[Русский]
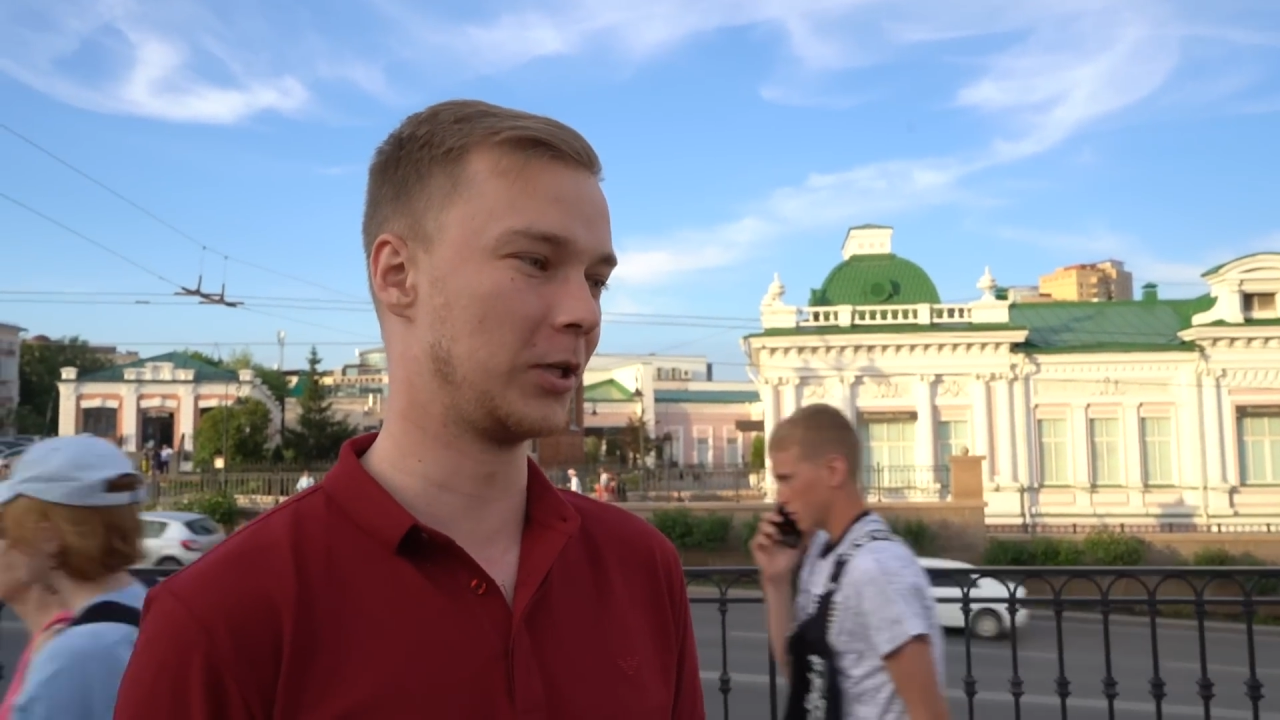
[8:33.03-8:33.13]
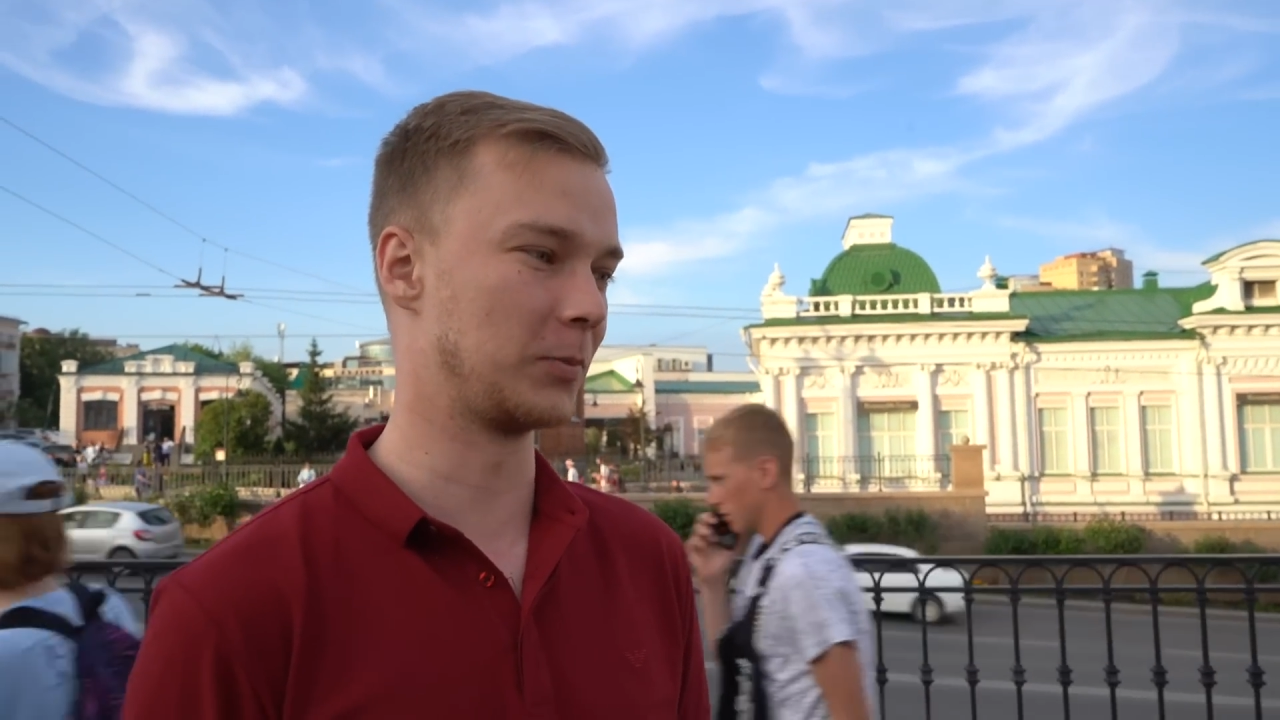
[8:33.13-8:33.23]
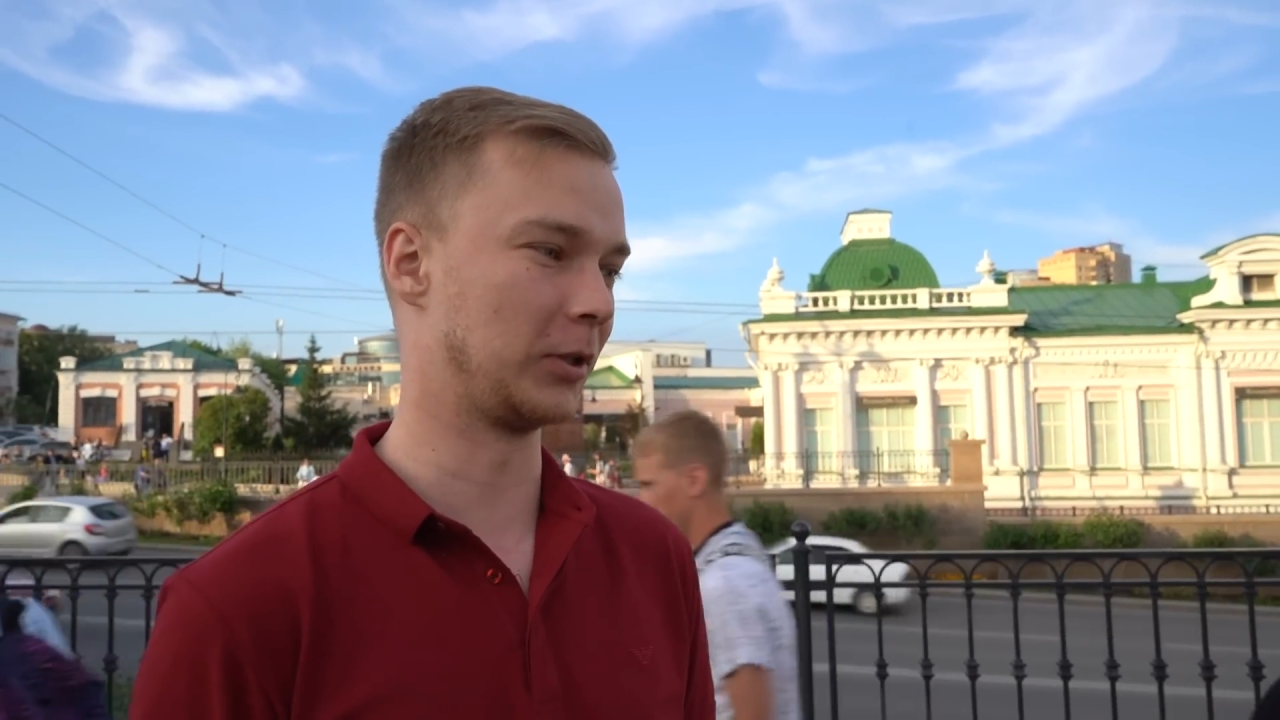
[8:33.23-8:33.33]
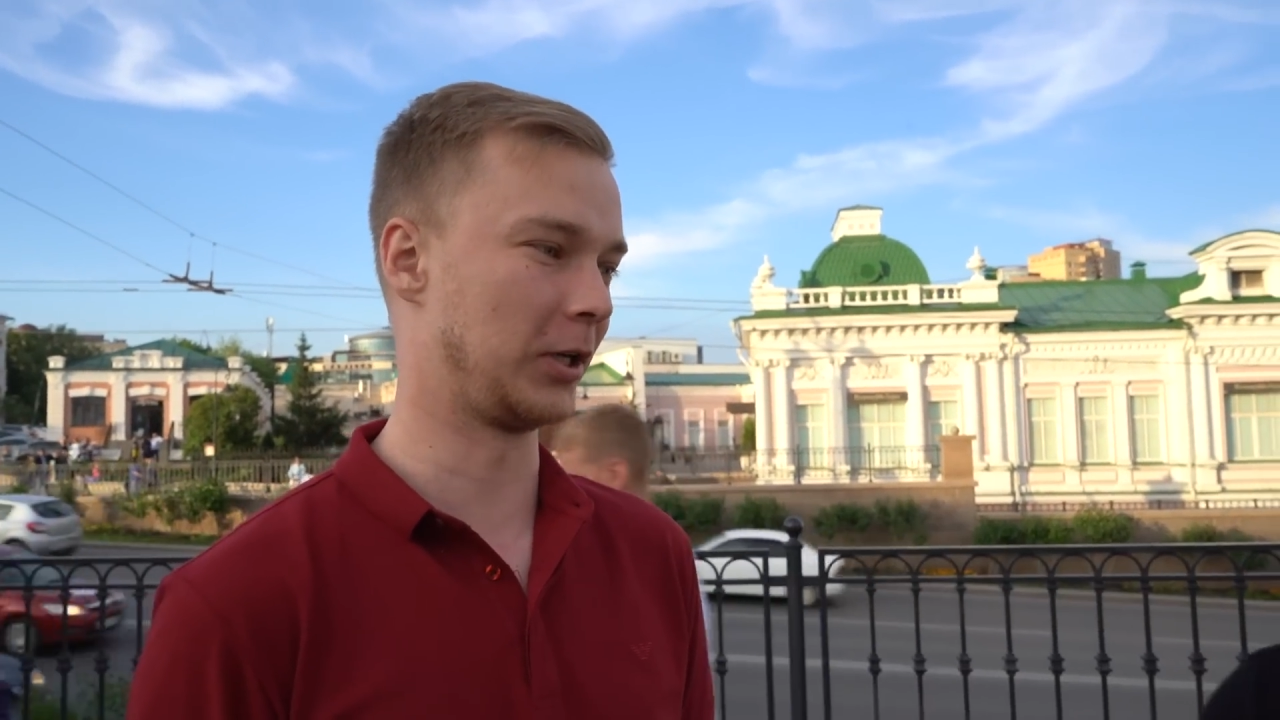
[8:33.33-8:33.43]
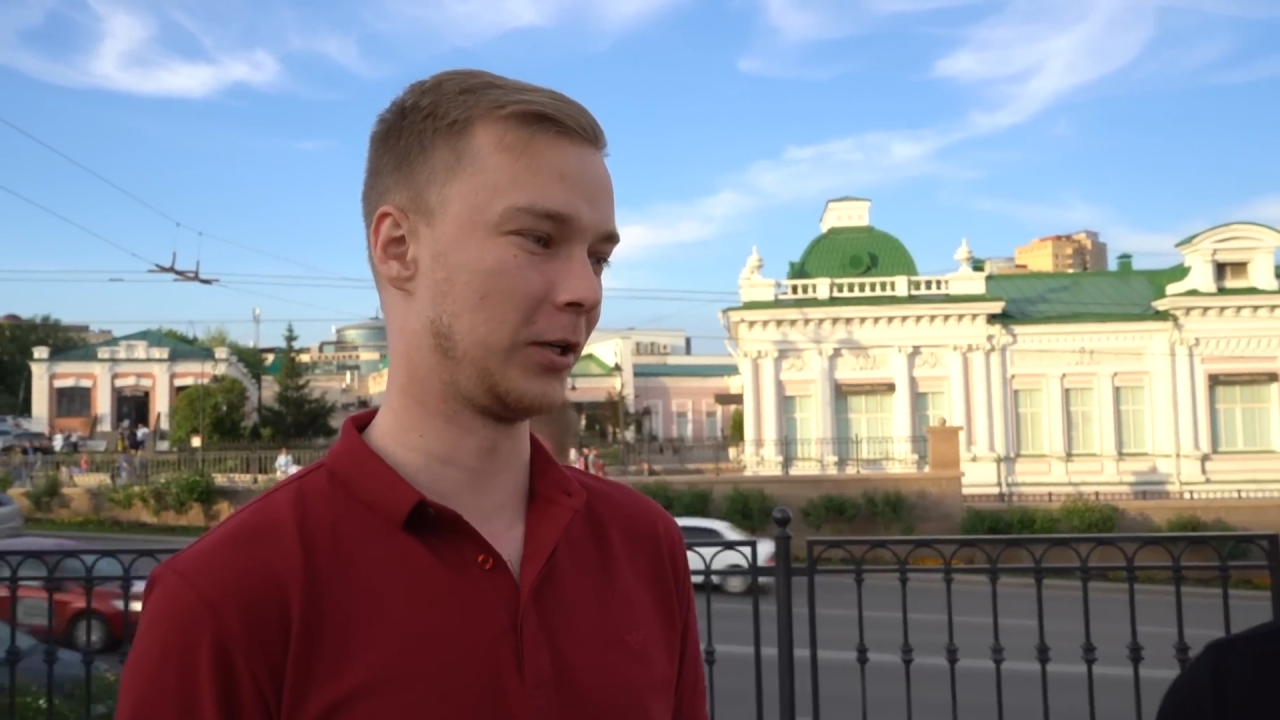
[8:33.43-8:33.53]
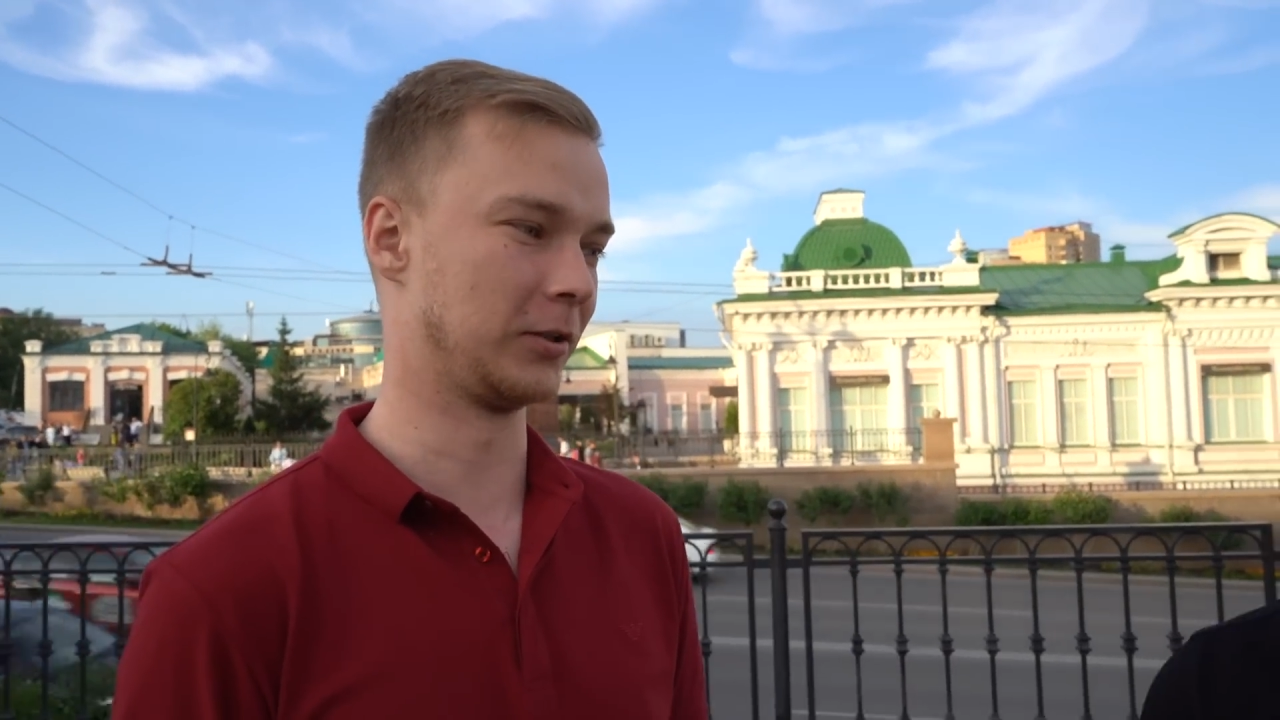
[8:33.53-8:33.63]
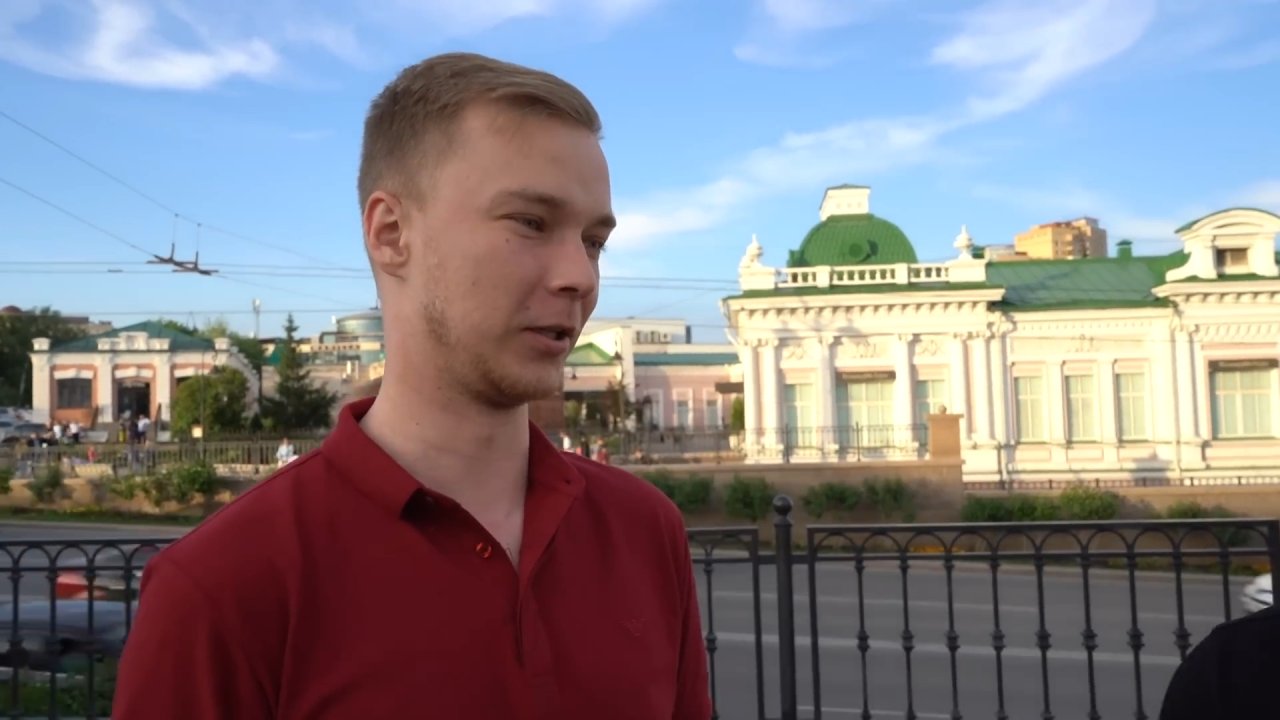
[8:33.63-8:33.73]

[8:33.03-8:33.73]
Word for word: и смотрел,